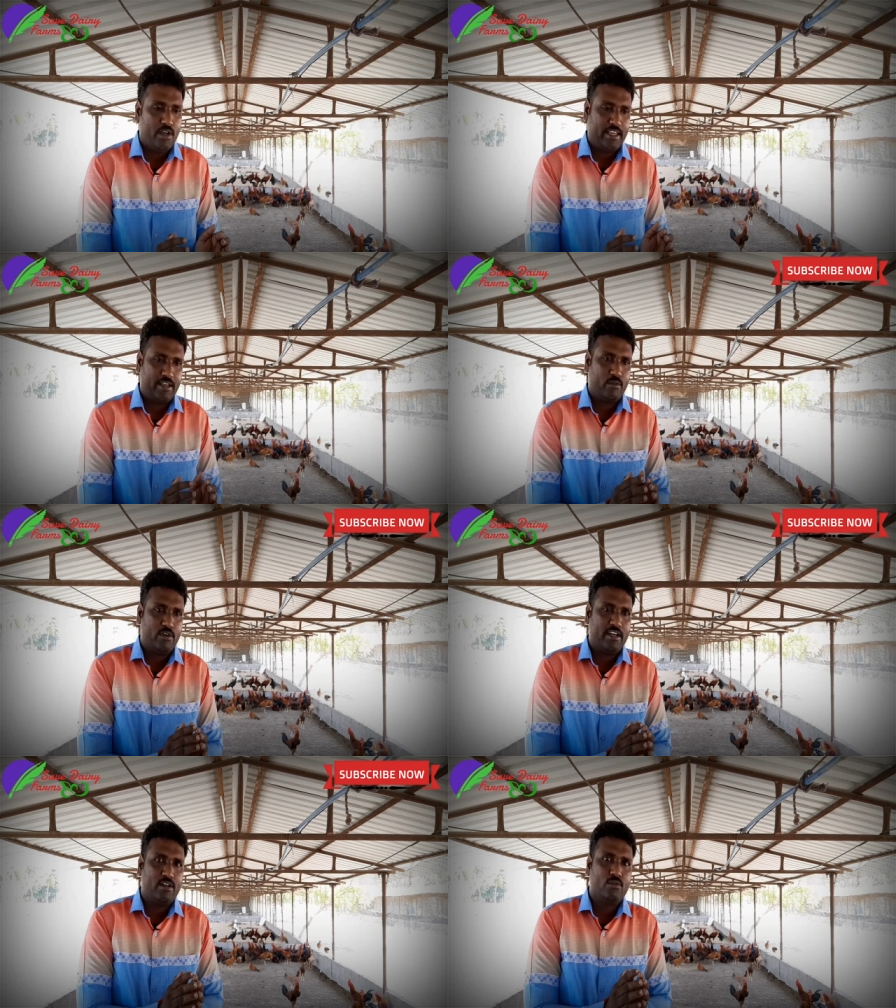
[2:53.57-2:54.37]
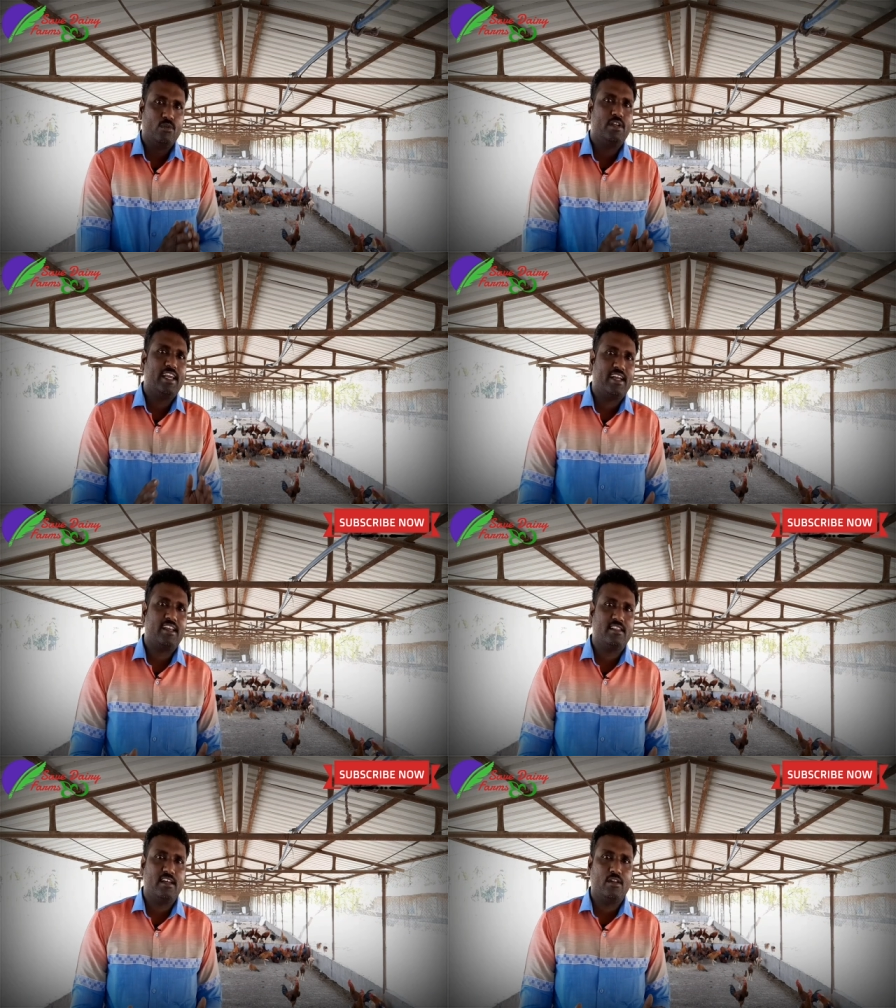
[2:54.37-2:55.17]
நீங்கள் உங்கள்கிட்ட நூறு
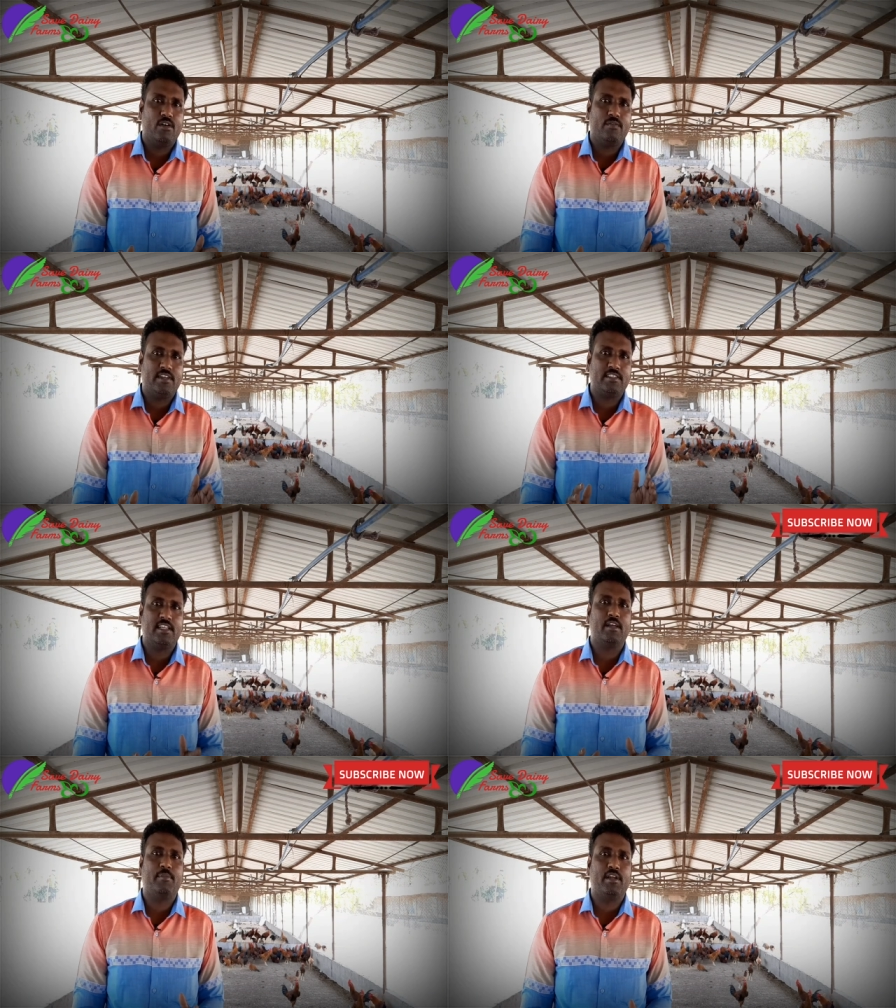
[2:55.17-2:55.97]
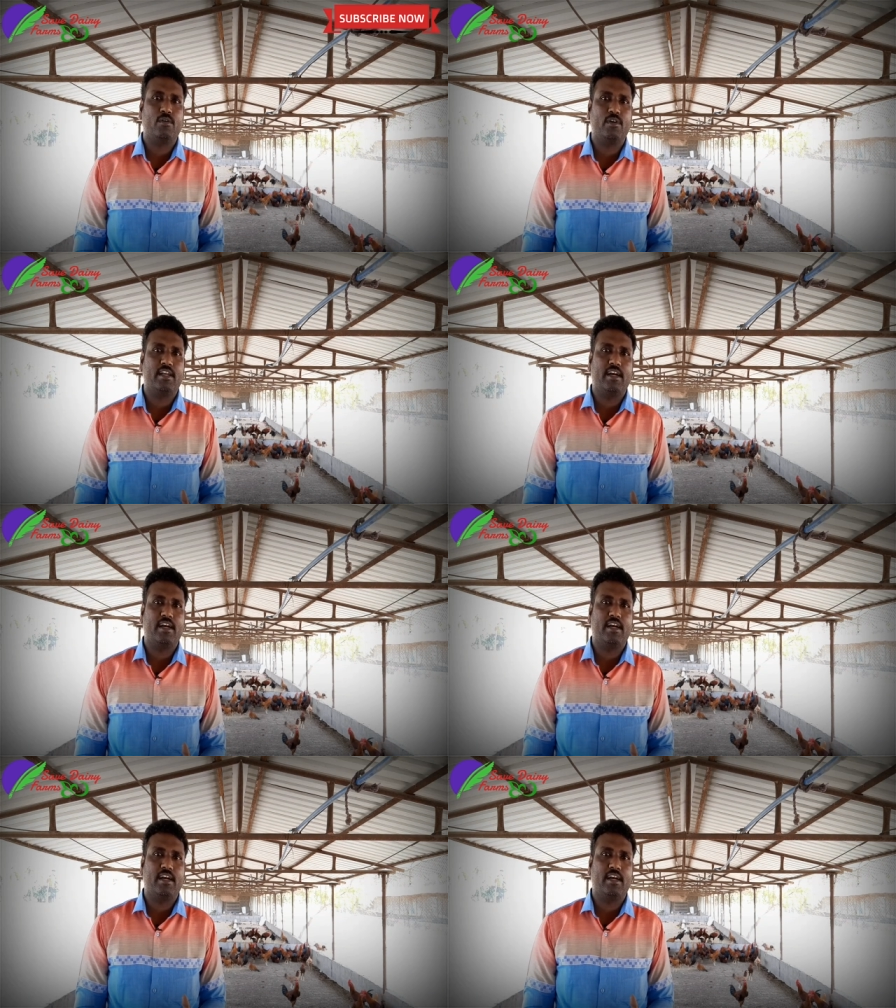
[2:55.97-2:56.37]
ஏக்கர் இருந்தாலும் ஃபஸ்ட்டு நீங்கள் பண்ணக்கூடிய